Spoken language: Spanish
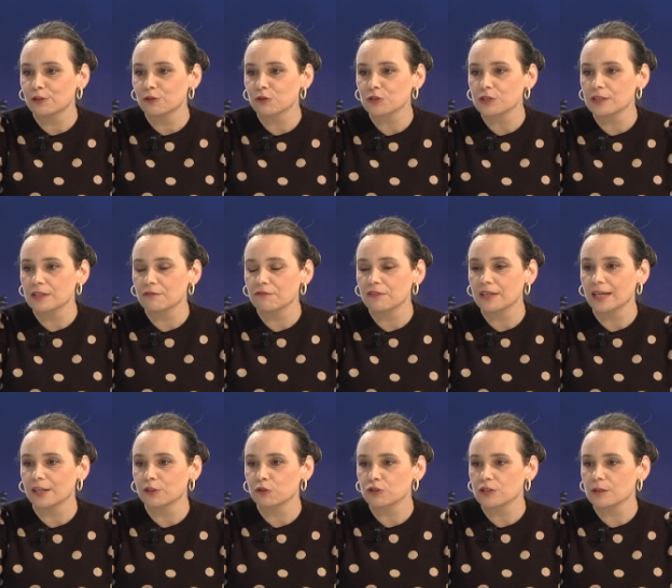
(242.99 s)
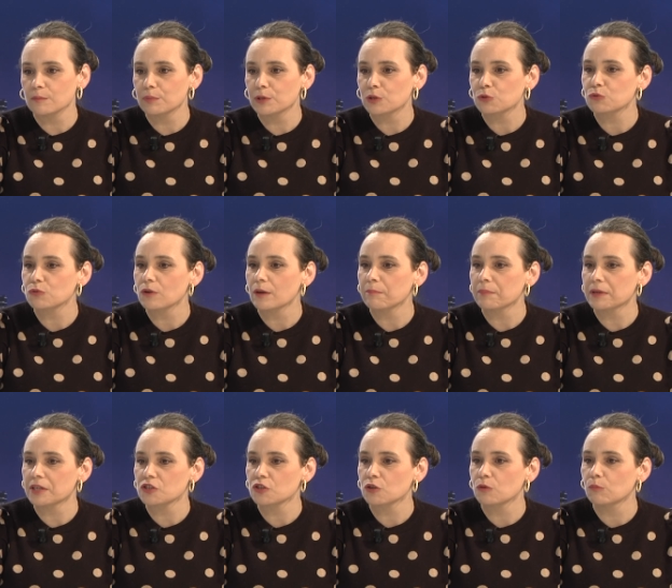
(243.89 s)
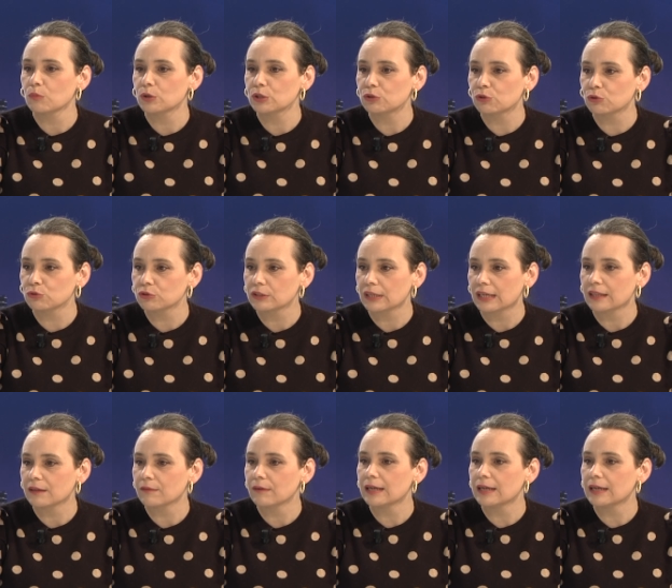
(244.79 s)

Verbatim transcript: no significa, yo siempre uso una expresión muy tonta de,